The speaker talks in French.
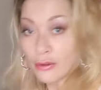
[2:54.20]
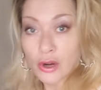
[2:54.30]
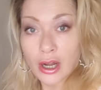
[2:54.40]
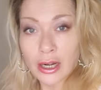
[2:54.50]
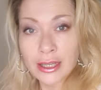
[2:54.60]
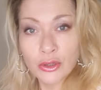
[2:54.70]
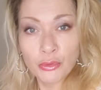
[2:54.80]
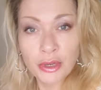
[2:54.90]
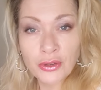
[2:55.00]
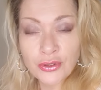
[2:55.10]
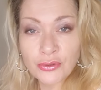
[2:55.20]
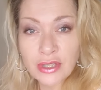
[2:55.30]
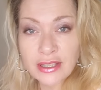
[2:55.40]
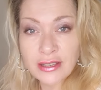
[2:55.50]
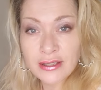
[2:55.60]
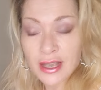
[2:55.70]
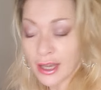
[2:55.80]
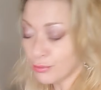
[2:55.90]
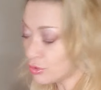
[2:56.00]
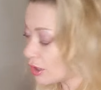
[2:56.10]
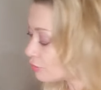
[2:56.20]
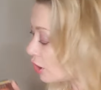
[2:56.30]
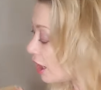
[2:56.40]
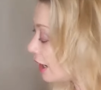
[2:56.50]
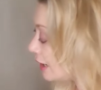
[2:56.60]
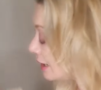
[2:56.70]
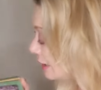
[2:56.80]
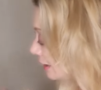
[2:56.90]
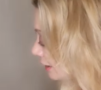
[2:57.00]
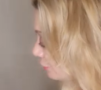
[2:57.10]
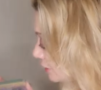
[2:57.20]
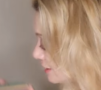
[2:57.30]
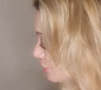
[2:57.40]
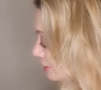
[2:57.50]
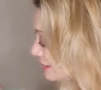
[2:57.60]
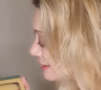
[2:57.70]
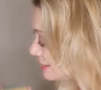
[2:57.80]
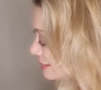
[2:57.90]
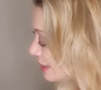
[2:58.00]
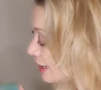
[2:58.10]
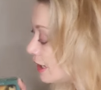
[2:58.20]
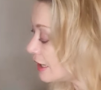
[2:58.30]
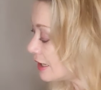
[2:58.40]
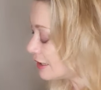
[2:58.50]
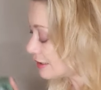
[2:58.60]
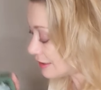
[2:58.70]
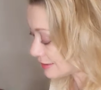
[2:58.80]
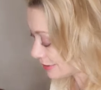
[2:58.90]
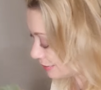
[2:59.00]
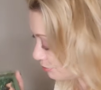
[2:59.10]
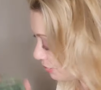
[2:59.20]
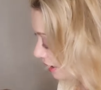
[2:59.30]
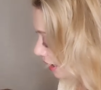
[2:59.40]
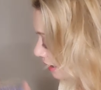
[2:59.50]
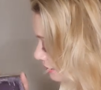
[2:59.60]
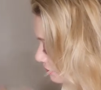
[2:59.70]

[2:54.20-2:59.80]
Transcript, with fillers: avoir les compréhensions nécessaires, pour avoir les réflexions nécessaires. Ça n'est pas un